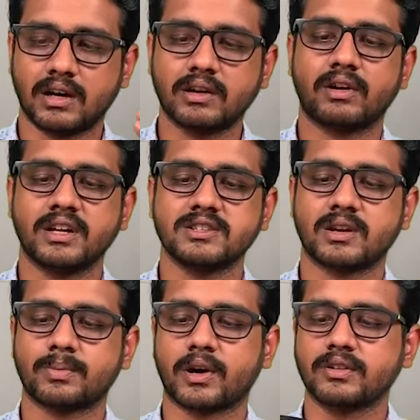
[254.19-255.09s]

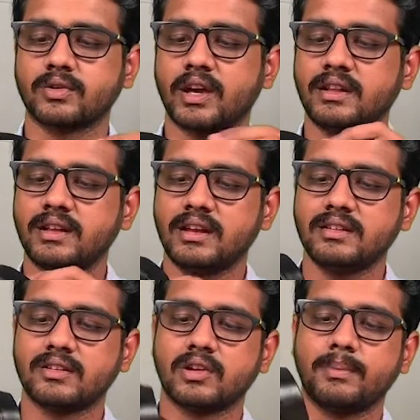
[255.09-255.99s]
அட்வான்டேஜான ப்ராடக்ட் ஸோ என்ன
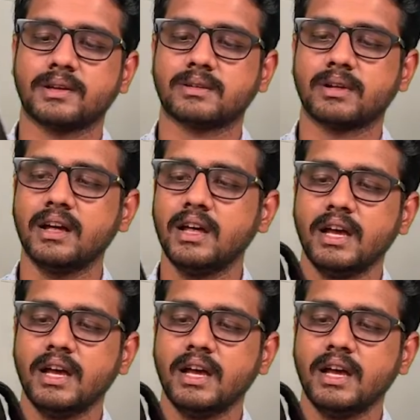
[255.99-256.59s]
ரீசன் சொல்லி பார்த்தோம்னா